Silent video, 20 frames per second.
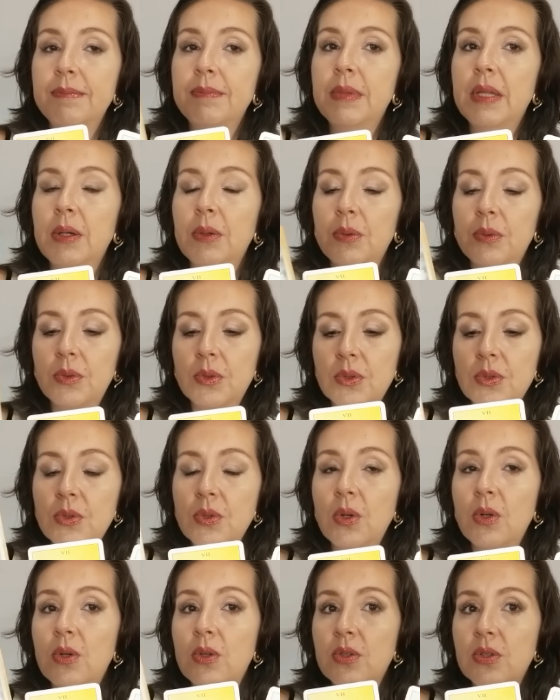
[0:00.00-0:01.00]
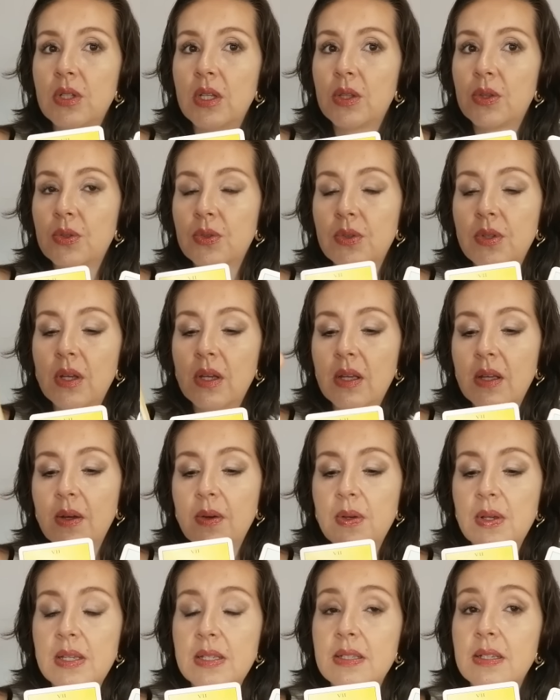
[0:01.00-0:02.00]
de unos dolorcitos de
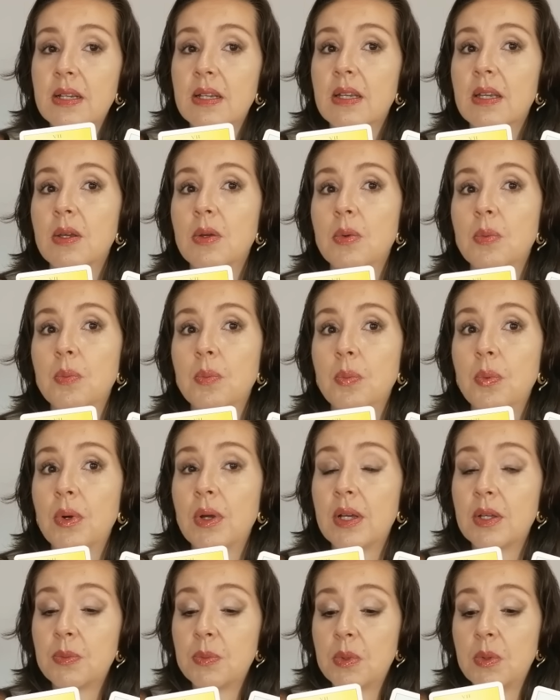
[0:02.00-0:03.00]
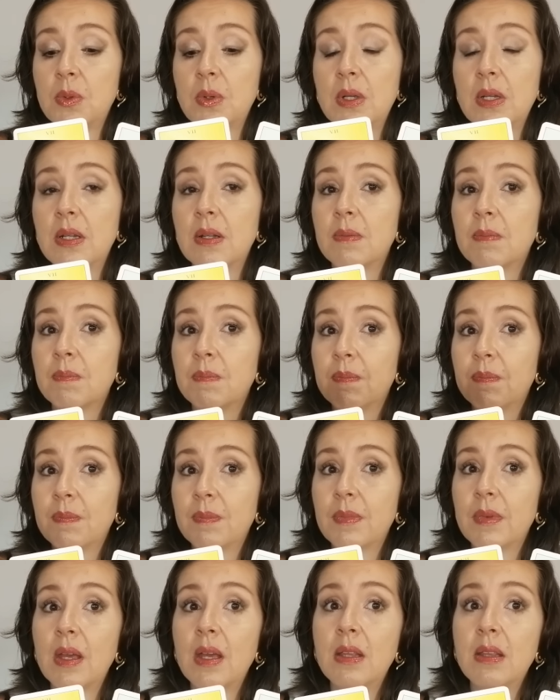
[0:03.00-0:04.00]
cabeza que puedas vivir
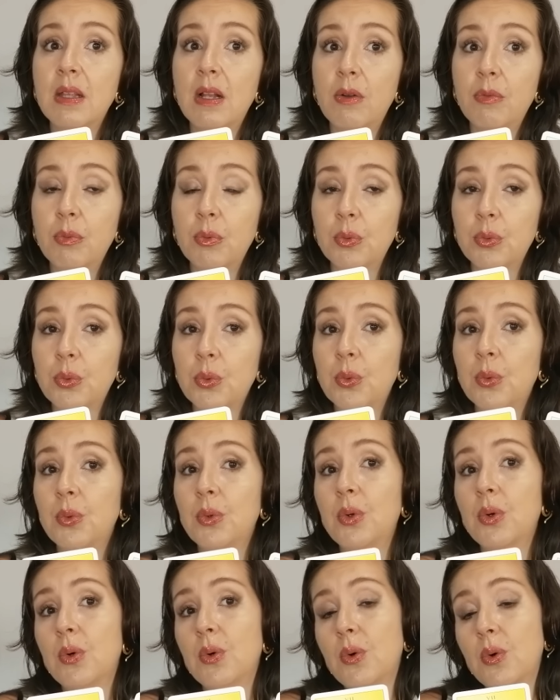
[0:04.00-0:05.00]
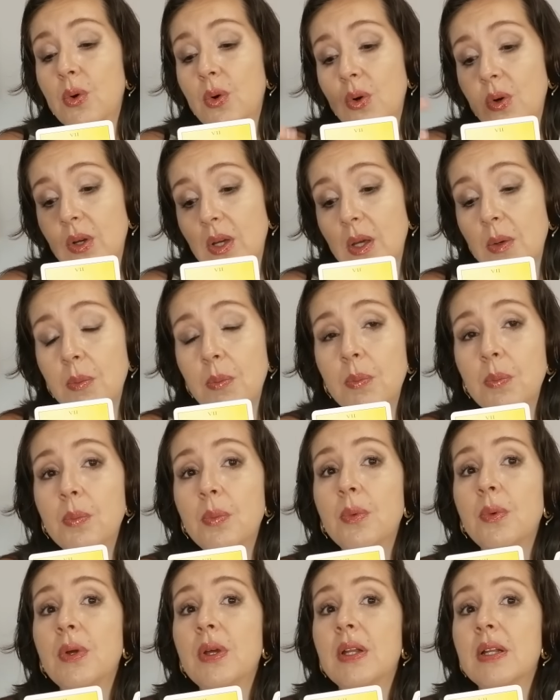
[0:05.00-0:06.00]
en el futuro o que
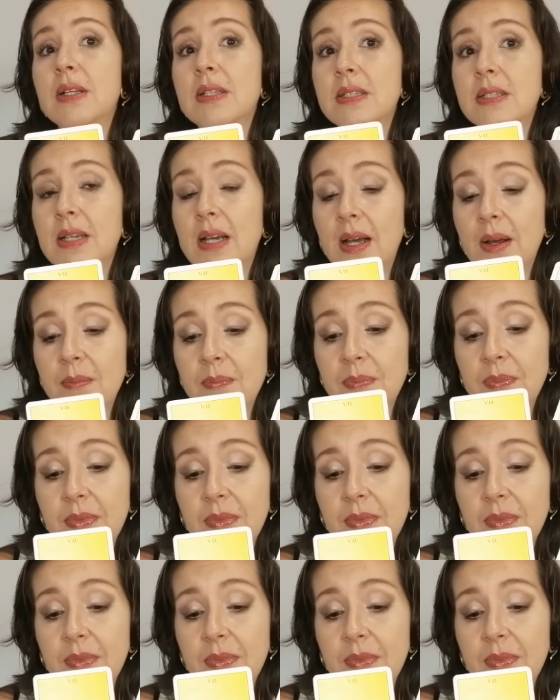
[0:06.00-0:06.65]
pudieras ya